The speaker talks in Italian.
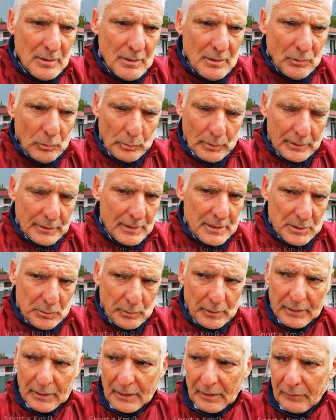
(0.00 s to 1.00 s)
una delle
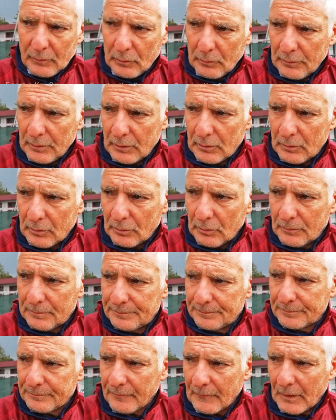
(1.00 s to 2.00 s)
squadre che avevano vinto
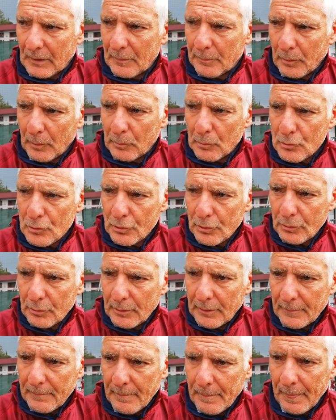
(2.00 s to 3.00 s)
il proprio
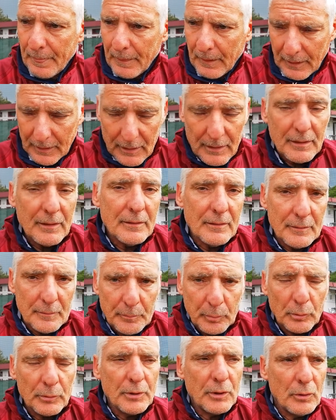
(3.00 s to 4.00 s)
girone e il
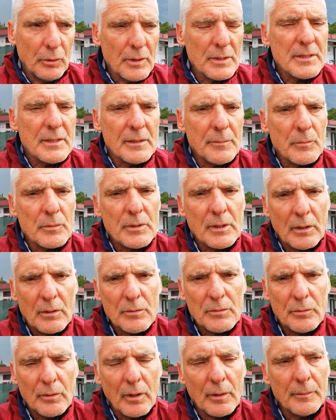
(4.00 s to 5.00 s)
Pordenone si è dimostrato
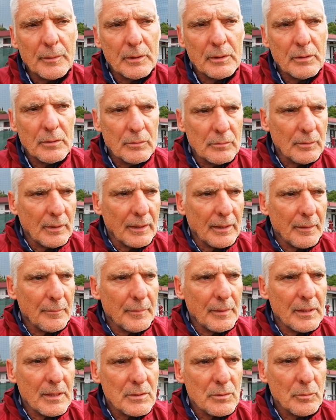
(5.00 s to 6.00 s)
sicuramente una gran
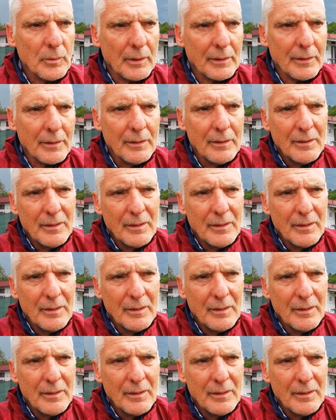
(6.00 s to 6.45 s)
bella squadra